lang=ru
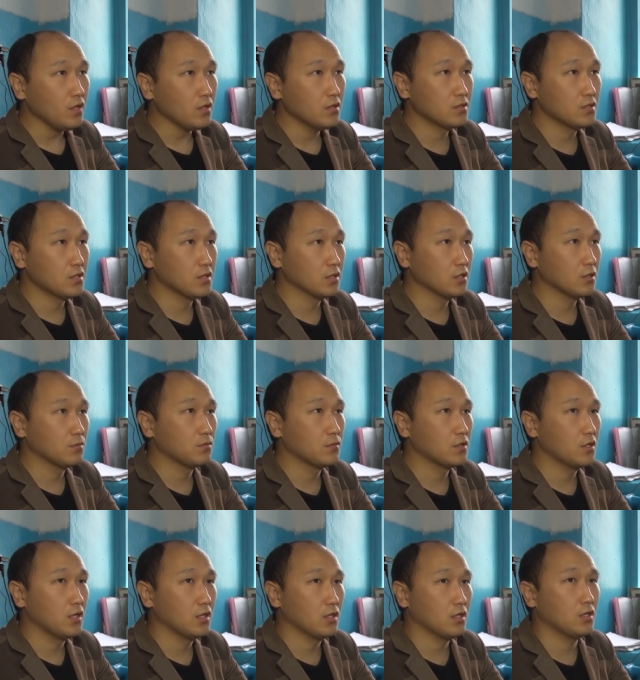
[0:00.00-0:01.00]
сделаем
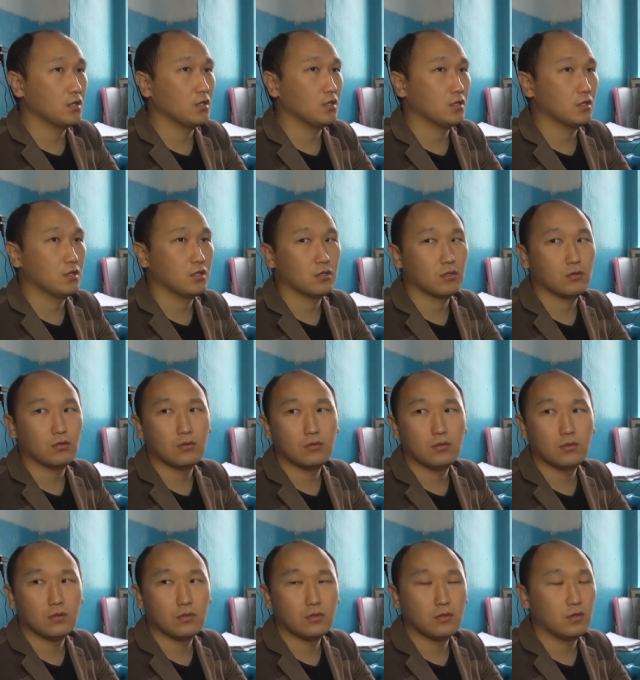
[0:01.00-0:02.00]
для
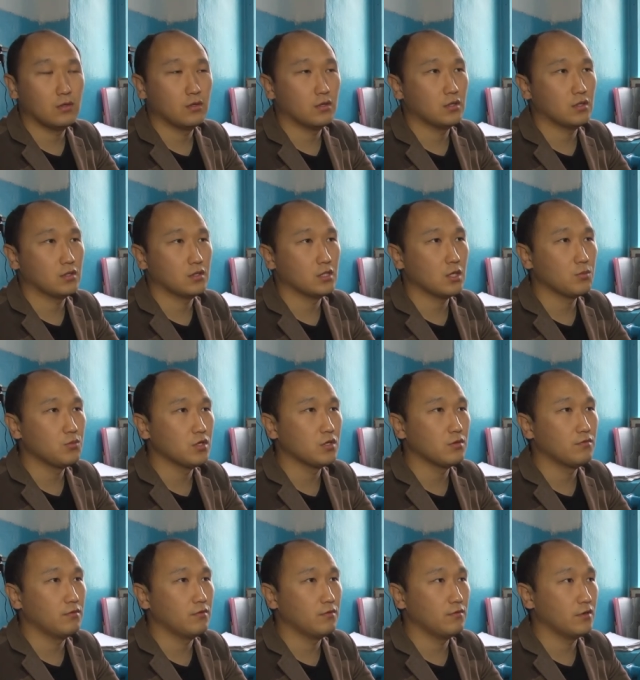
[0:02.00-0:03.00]

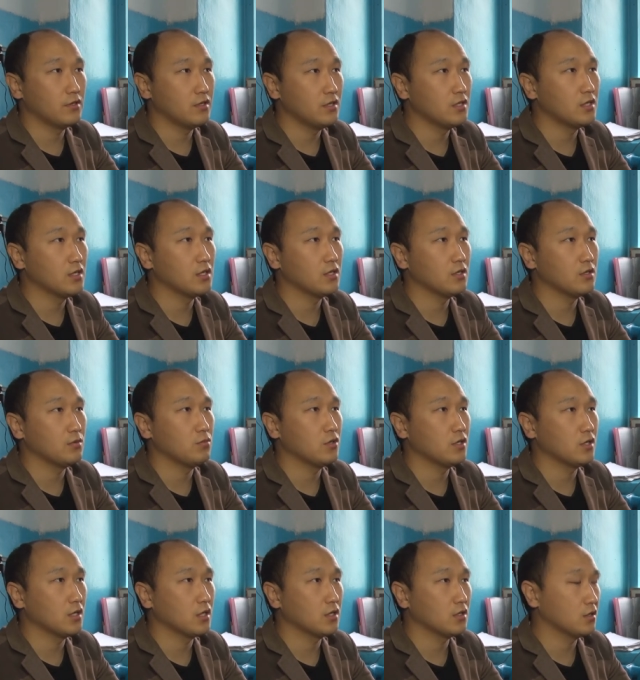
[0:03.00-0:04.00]
самих водителей и
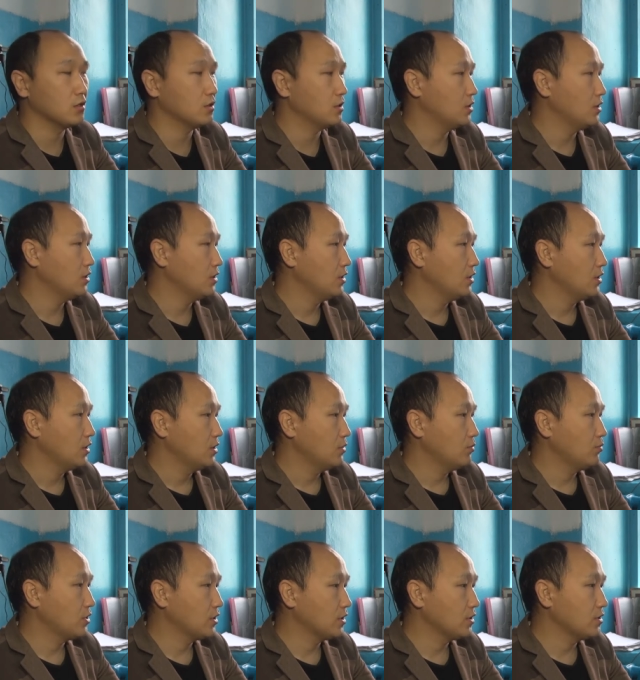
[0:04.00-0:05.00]
бригадных
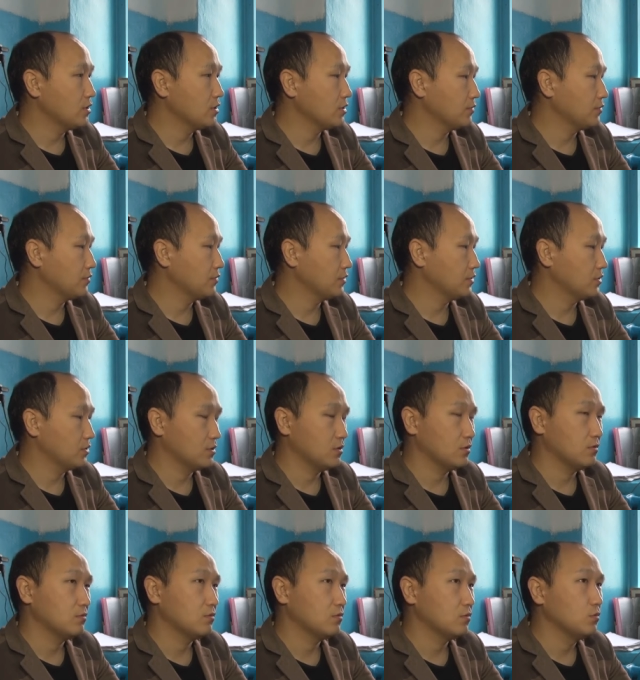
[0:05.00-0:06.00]
бригадиров,
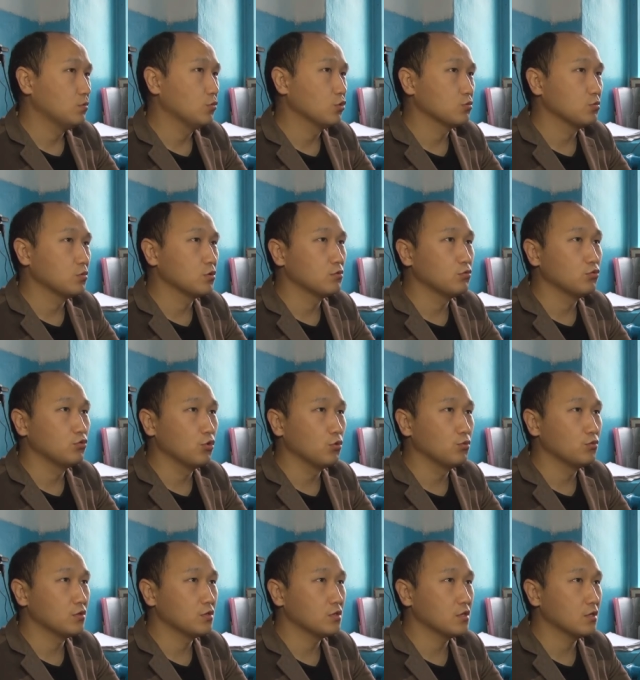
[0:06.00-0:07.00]
может быть,
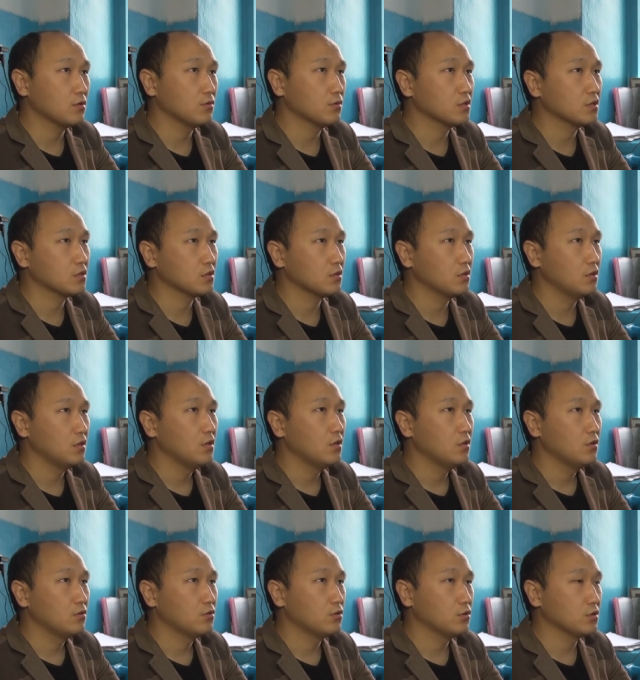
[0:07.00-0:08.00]
удобный сервис.
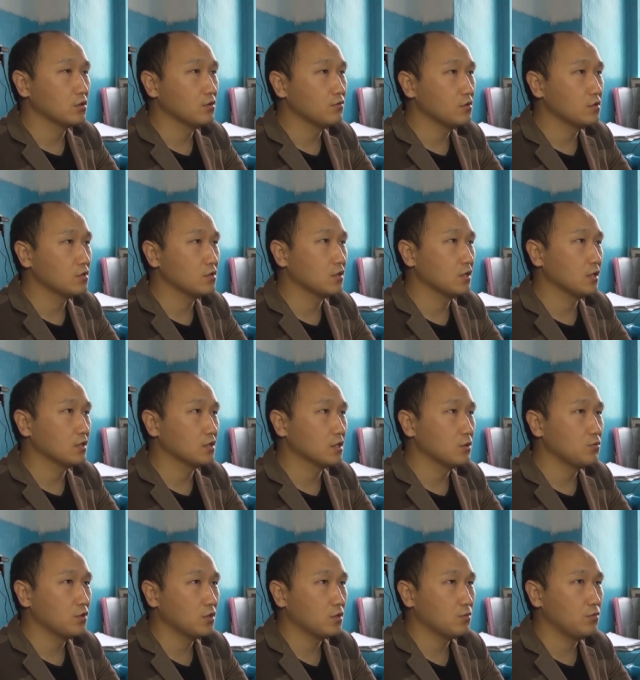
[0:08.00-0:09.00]
Все зависит от
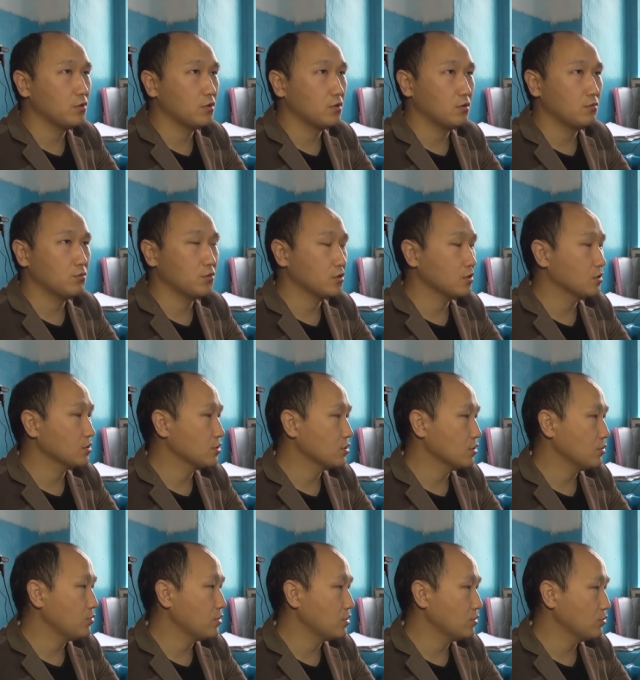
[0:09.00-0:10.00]
самих
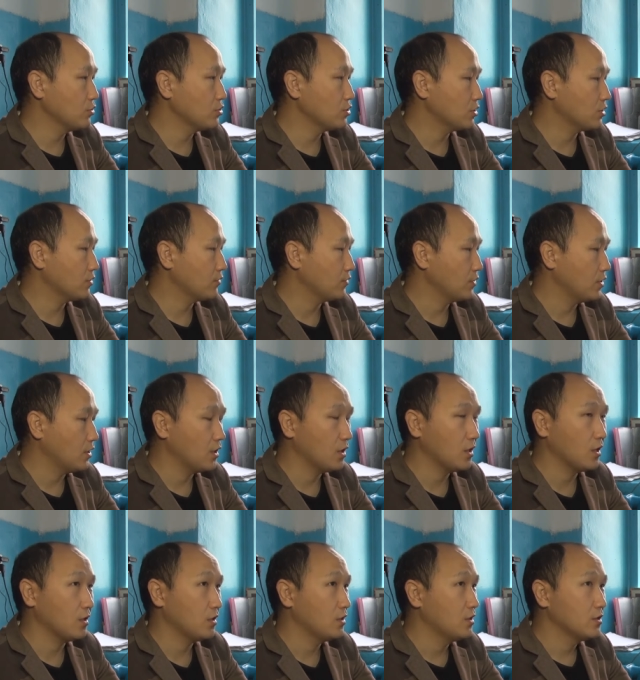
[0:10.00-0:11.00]
пассажироперевозчиков,
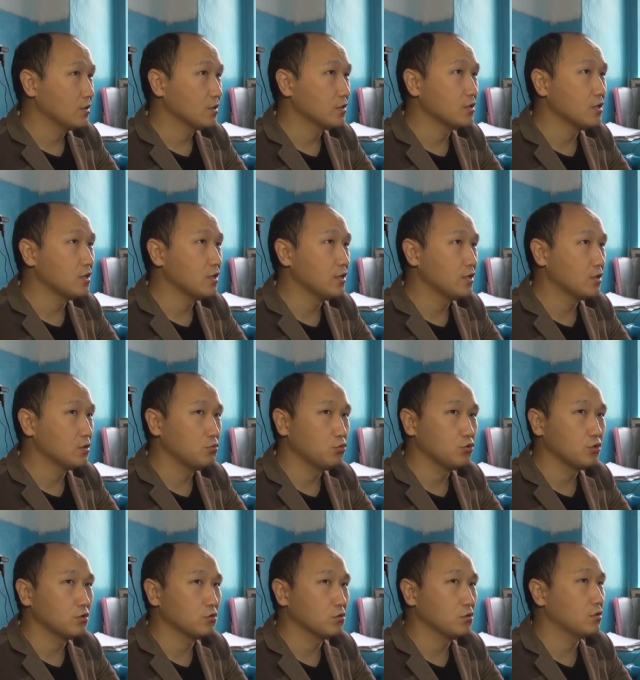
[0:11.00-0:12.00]
а население
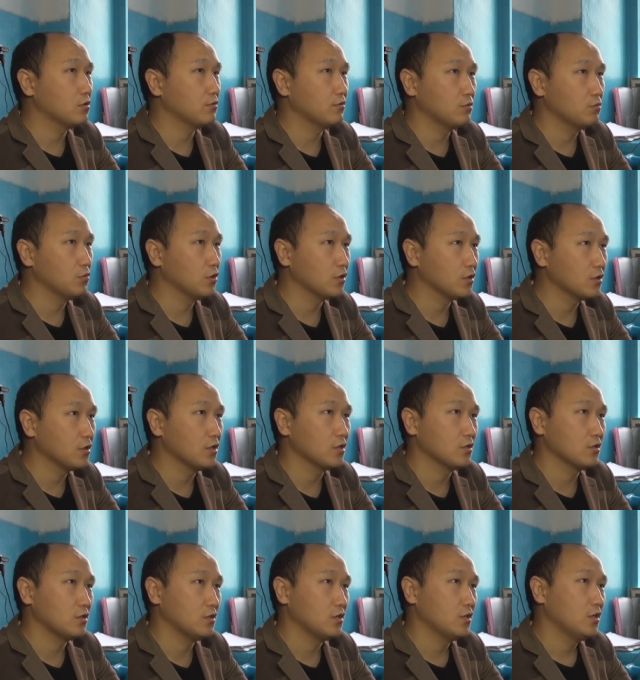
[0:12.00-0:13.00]
будет только вам
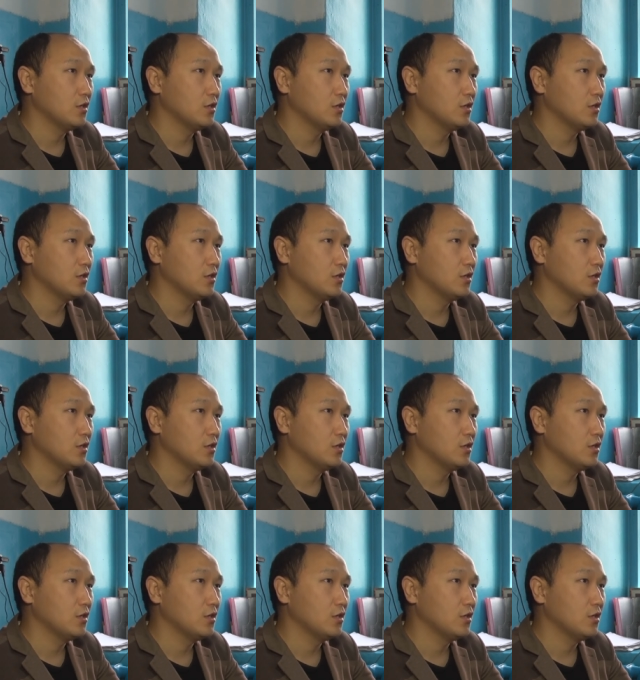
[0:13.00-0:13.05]
благодарно.